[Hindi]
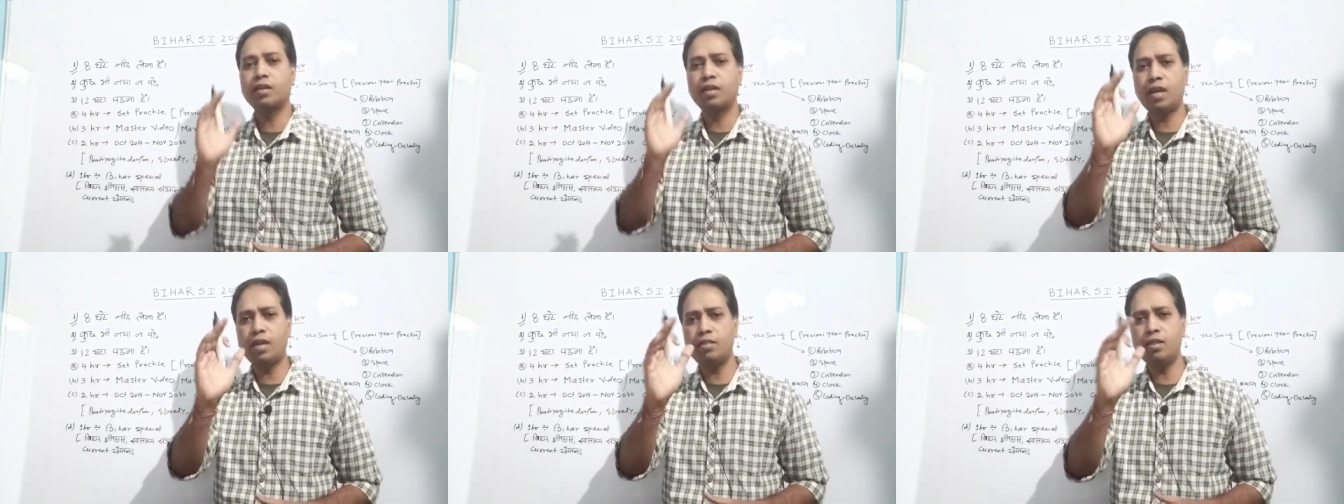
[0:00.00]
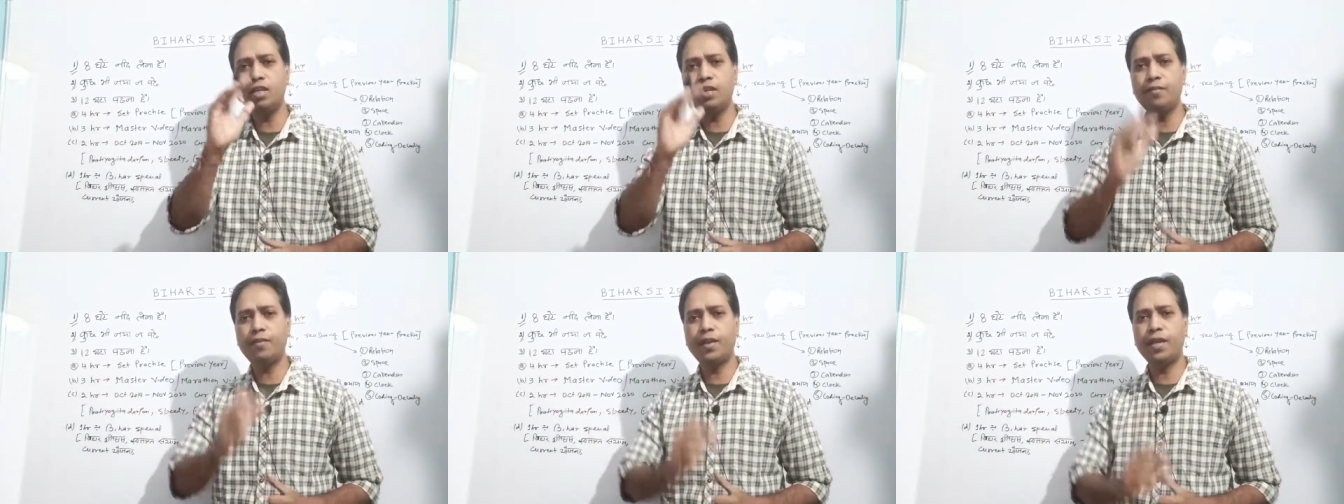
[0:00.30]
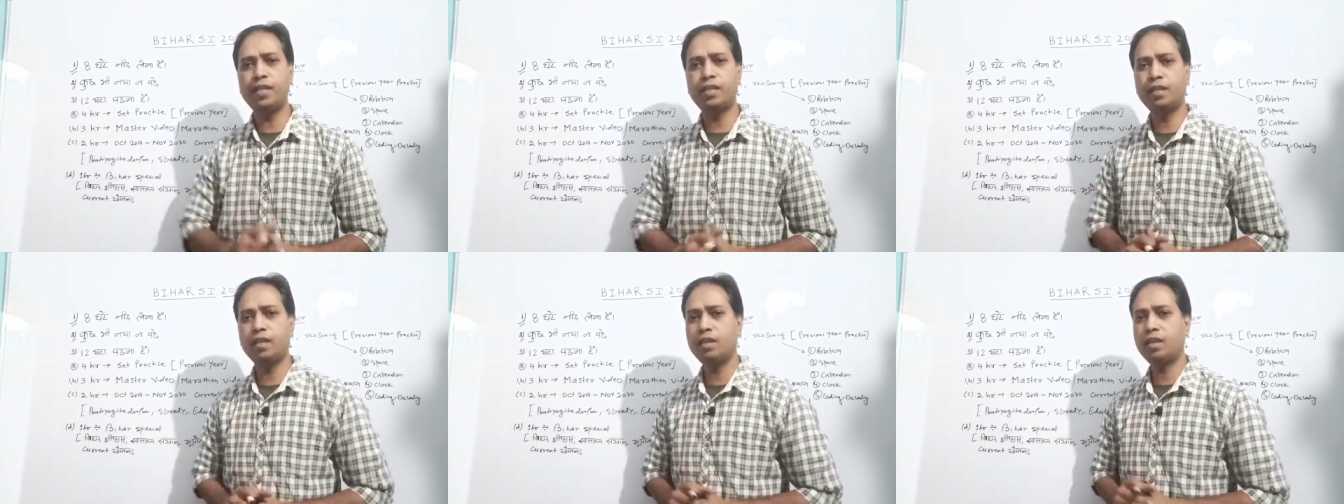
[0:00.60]
कैसे
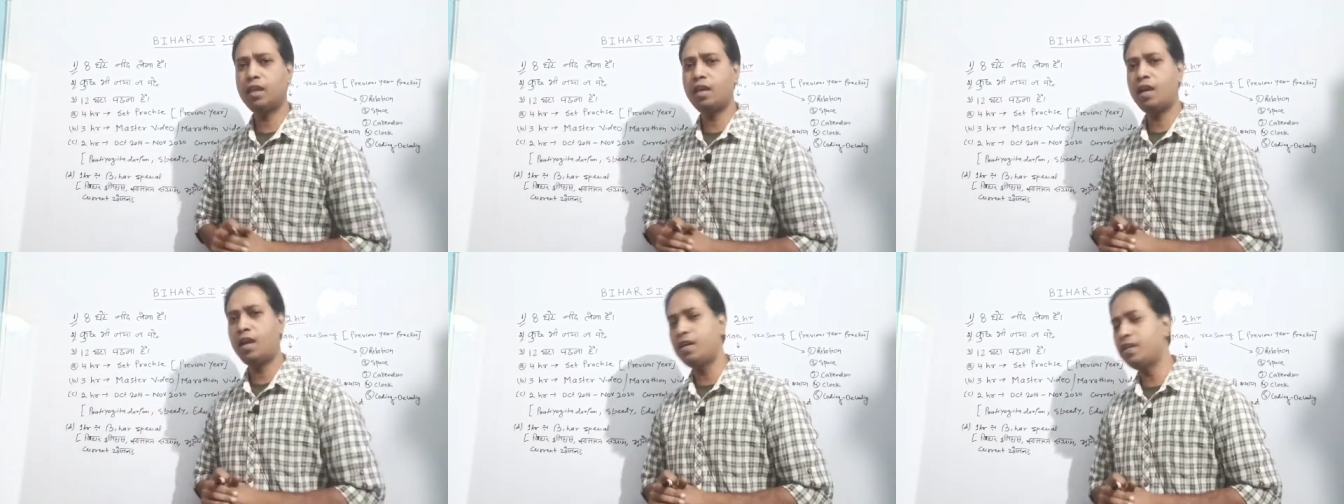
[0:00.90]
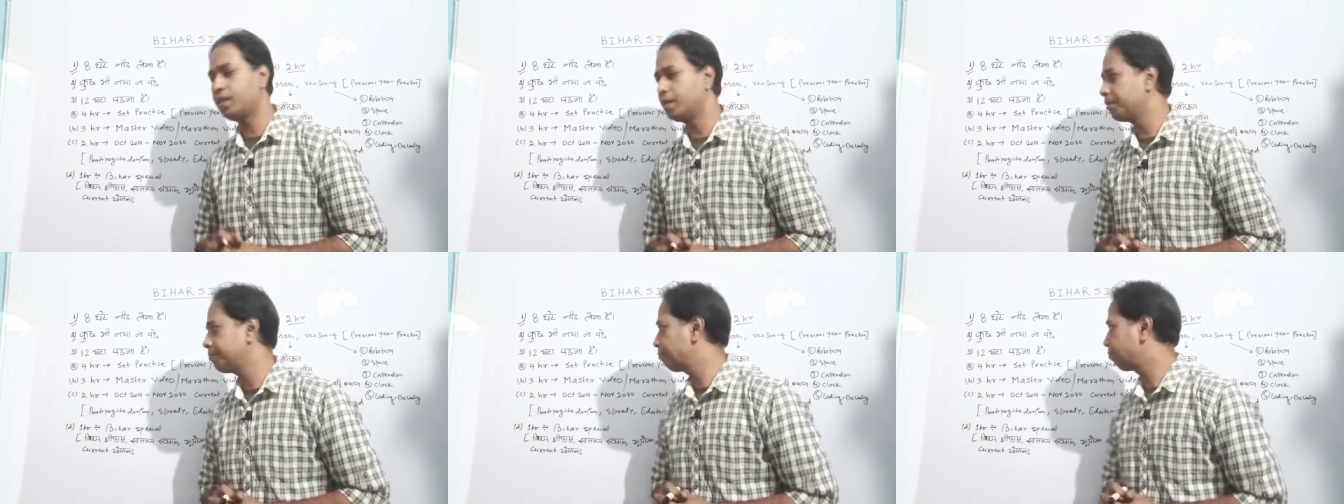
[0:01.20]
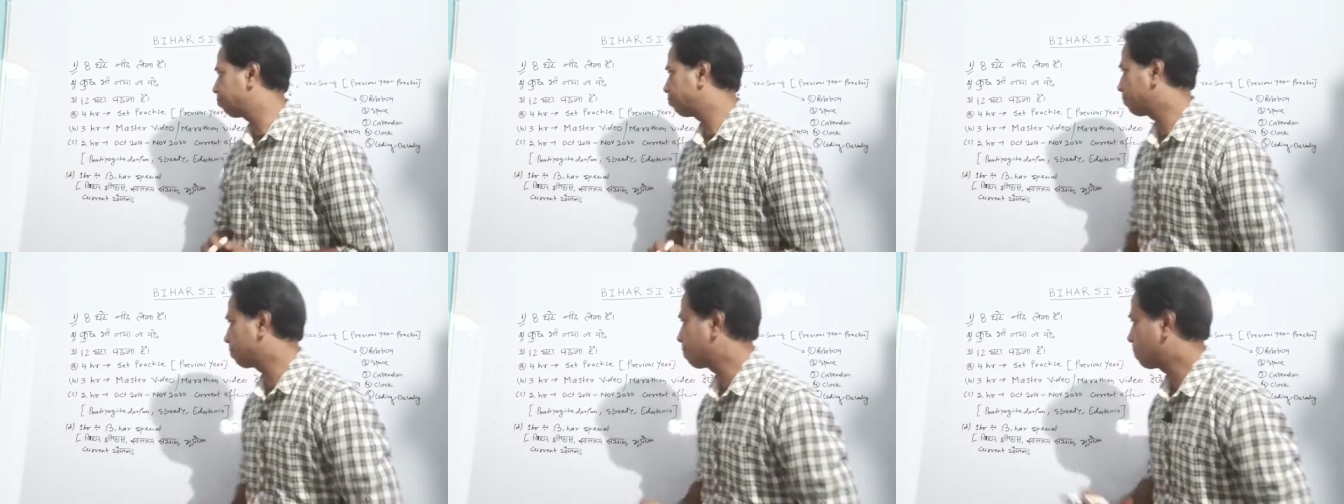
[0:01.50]
डिवाइड करना है आइए
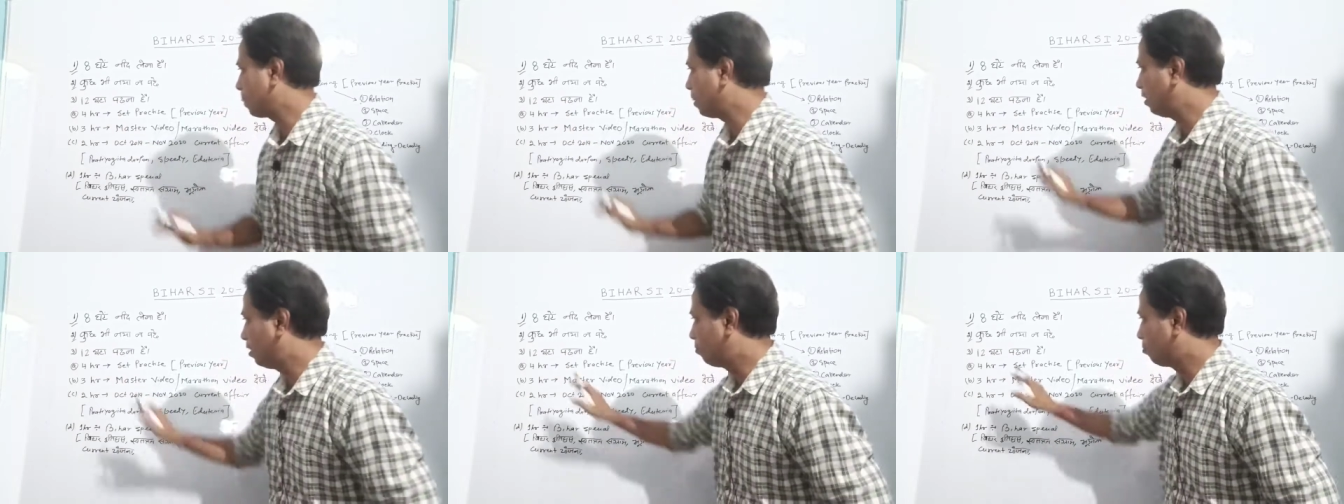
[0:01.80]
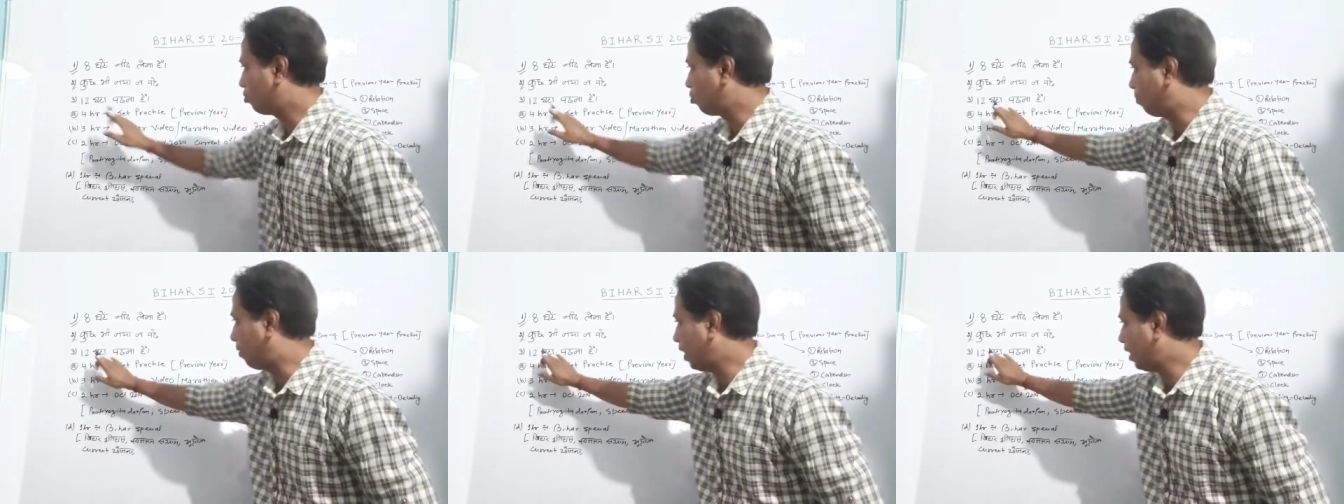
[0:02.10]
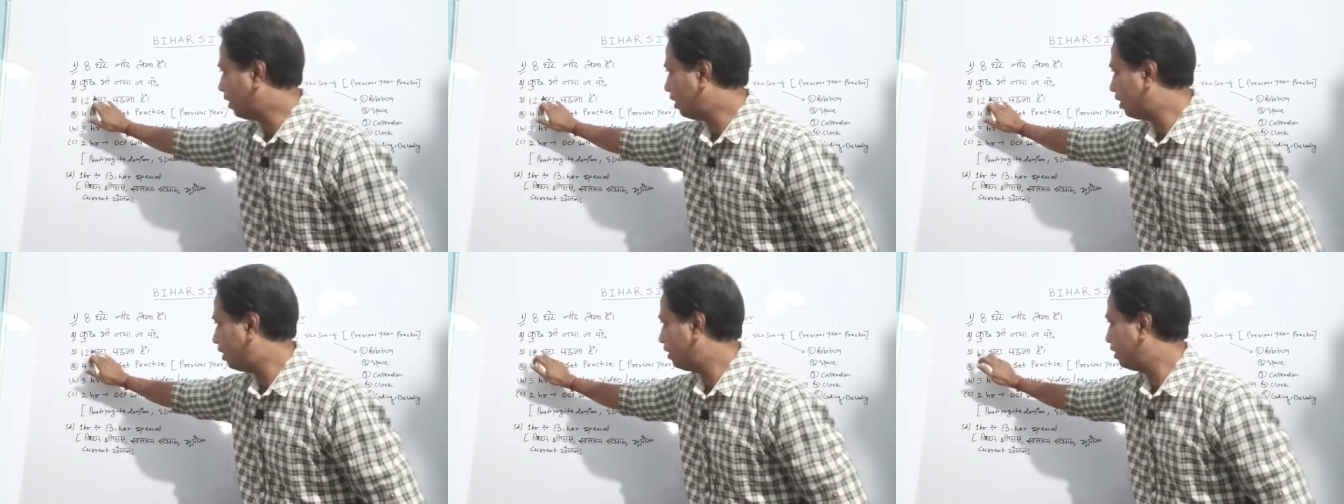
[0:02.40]
तो 12